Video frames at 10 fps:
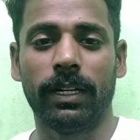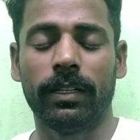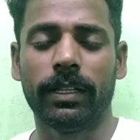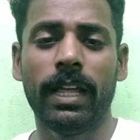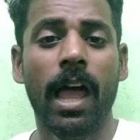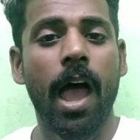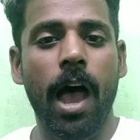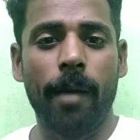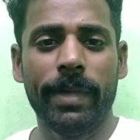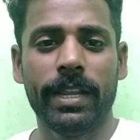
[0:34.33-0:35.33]
இருந்து
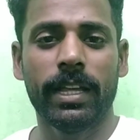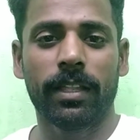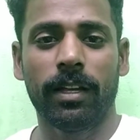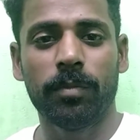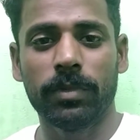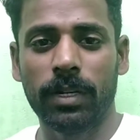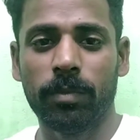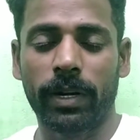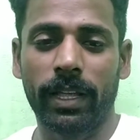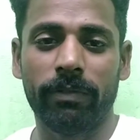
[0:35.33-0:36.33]
அமெரிக்கா தான்
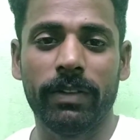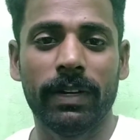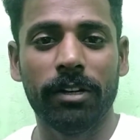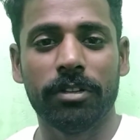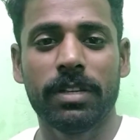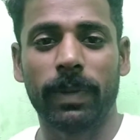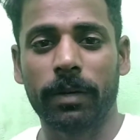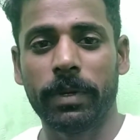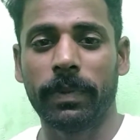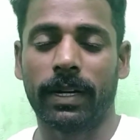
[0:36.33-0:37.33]
முதல் முறையாக விண்வெளியில் வச்சு
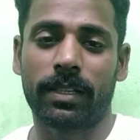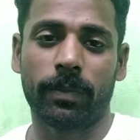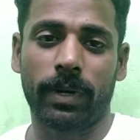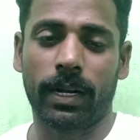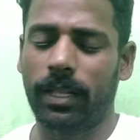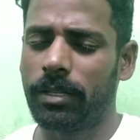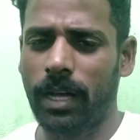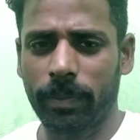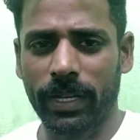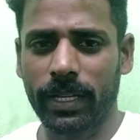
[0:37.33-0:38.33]
படப்பிடிப்பை நடத்த போகிறாங்க
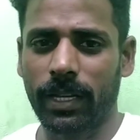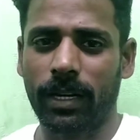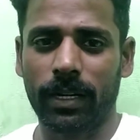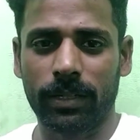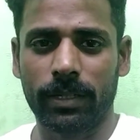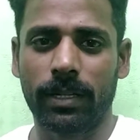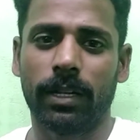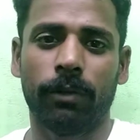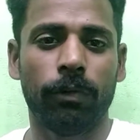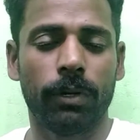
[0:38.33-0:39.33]
அதாவது அமெரிக்கா
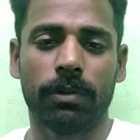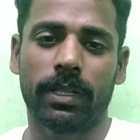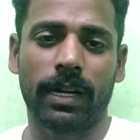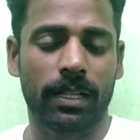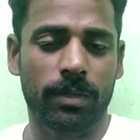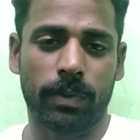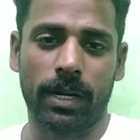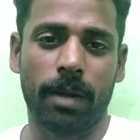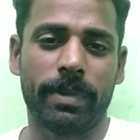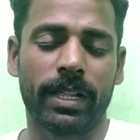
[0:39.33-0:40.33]
நாட்டில் உள்ளவங்க தான் நடத்த
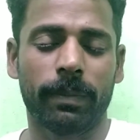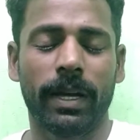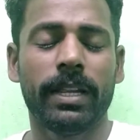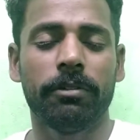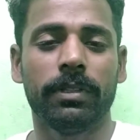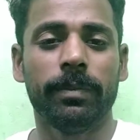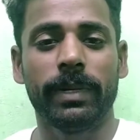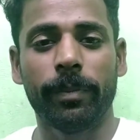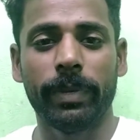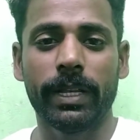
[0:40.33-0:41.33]
போகிறாங்க அப்படிங்கிற மாதிரி வந்து
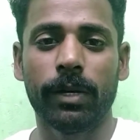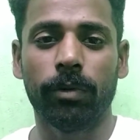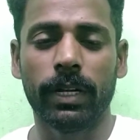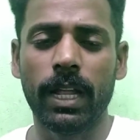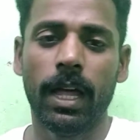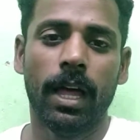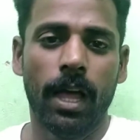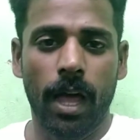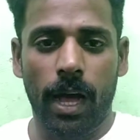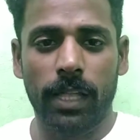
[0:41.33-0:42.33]
மிகப்பெரிய ஒரு
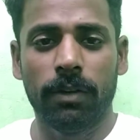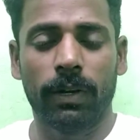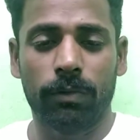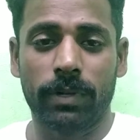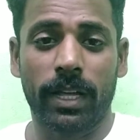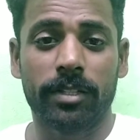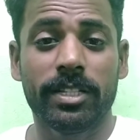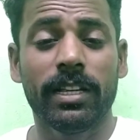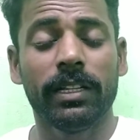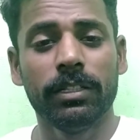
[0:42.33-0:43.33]
அதிர்வலை
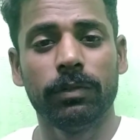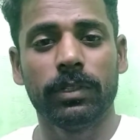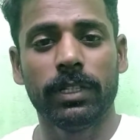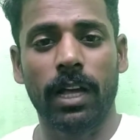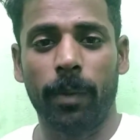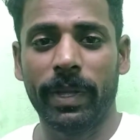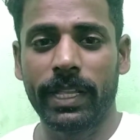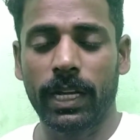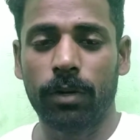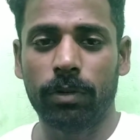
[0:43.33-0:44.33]
உண்டாச்சு இது வந்து
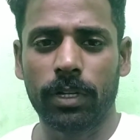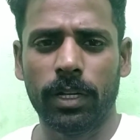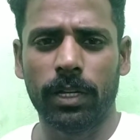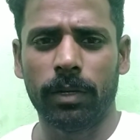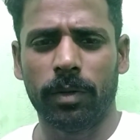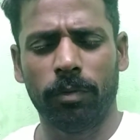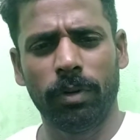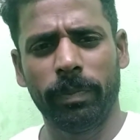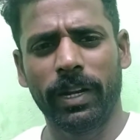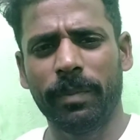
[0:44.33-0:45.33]
அமெரிக்காவுக்கு
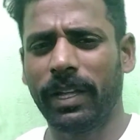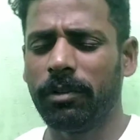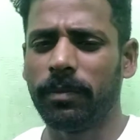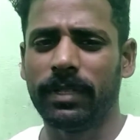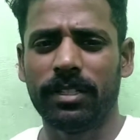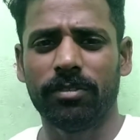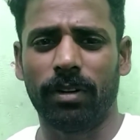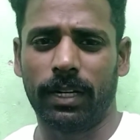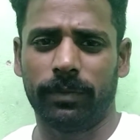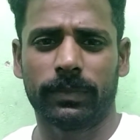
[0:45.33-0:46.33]
ஒரு பெருமையாகவும்
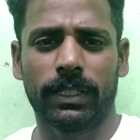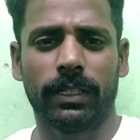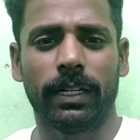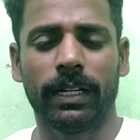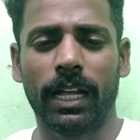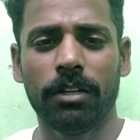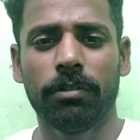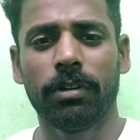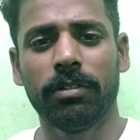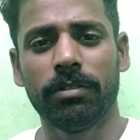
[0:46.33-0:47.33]
இருந்துச்சுன்னு சொல்லலாம்
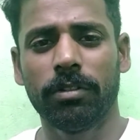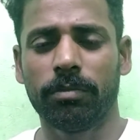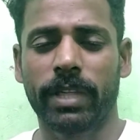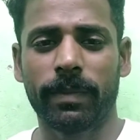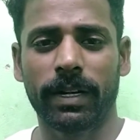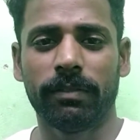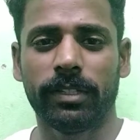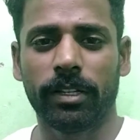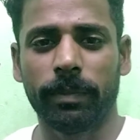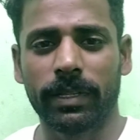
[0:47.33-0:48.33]
ரெண்டாவது ஒரு இன்னொரு முக்கியமான
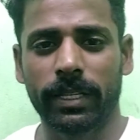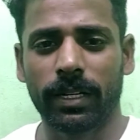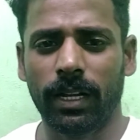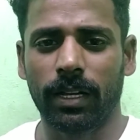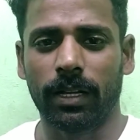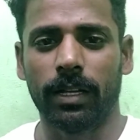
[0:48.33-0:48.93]
விஷயம் பாத்தீங்கன்னா